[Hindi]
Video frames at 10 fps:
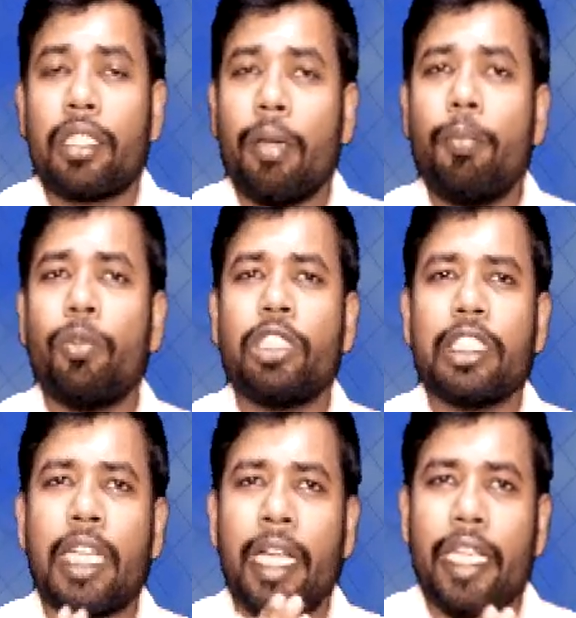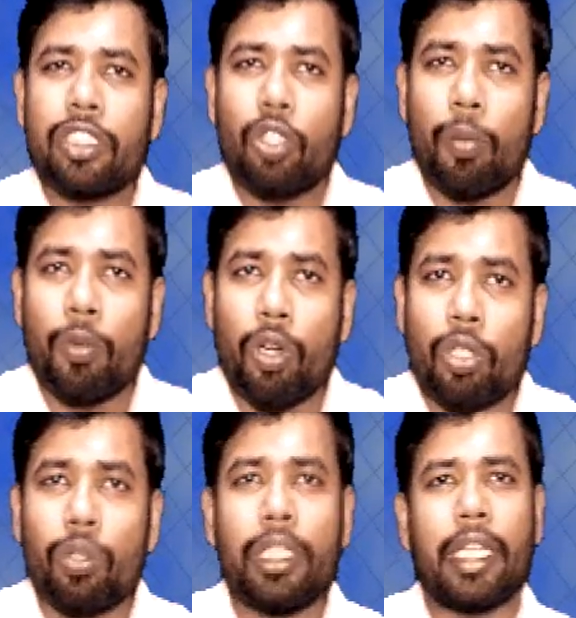तब मुझे जाके सॉम
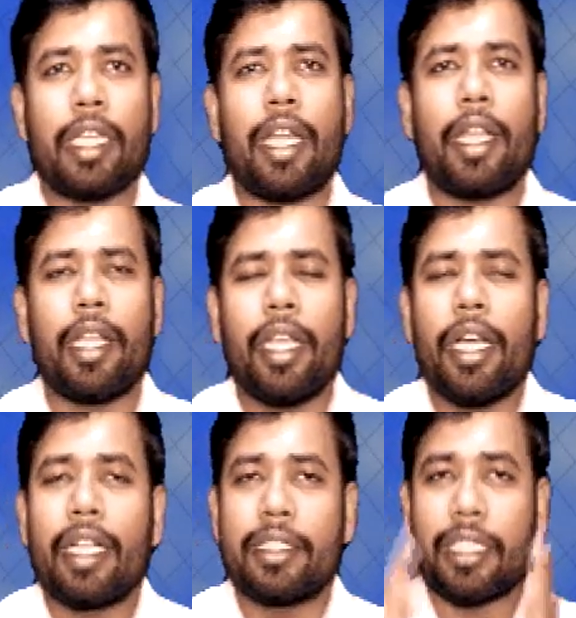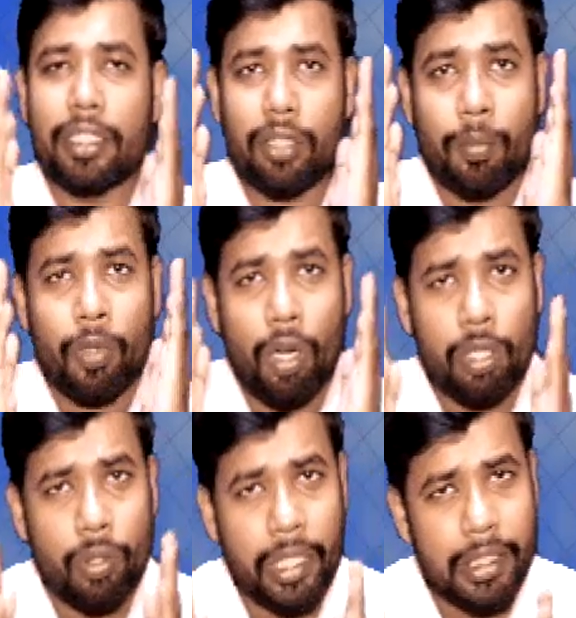नॉट को देखना है अच्छा सॉम
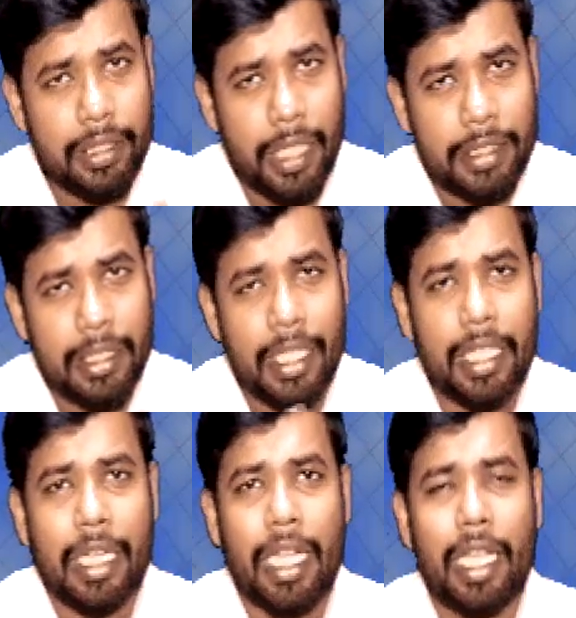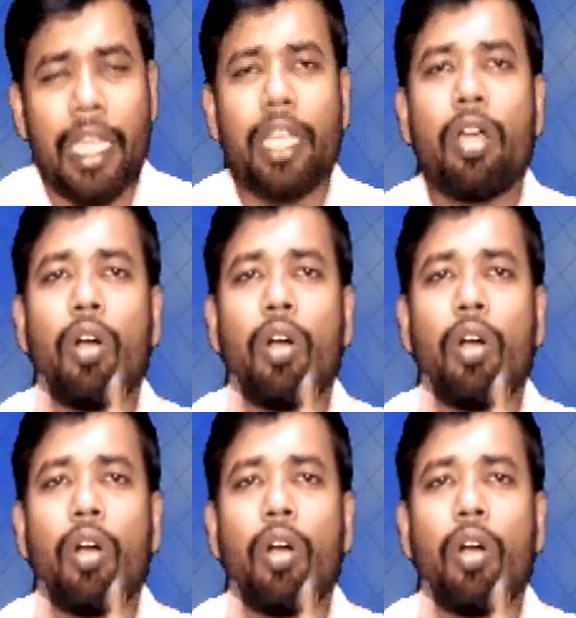नॉट को किस तरह से देखना है